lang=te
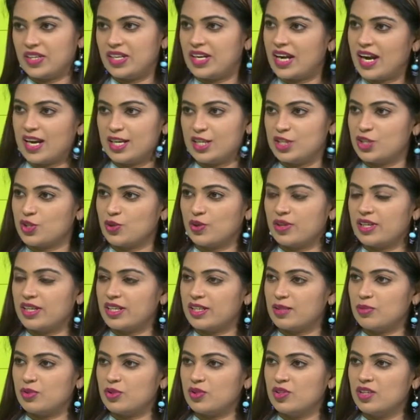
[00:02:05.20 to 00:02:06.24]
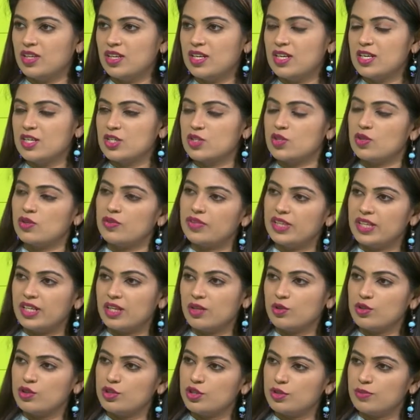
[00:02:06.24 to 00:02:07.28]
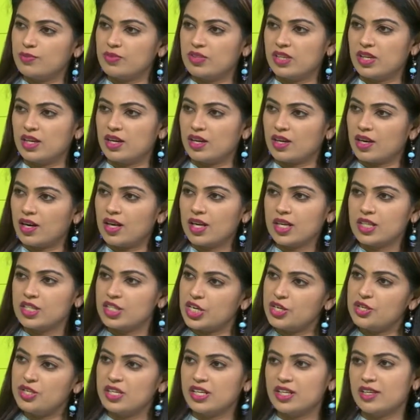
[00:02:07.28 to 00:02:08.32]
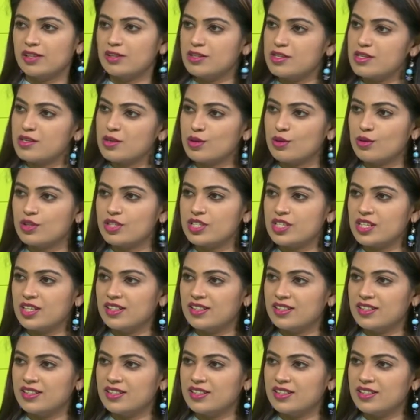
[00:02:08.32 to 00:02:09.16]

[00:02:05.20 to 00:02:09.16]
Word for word: రాడిష్ కొనేటప్పుడు సో వీటిని కొంచెం కలర్ చేంజ్ అయినా తీసుకోవచ్చా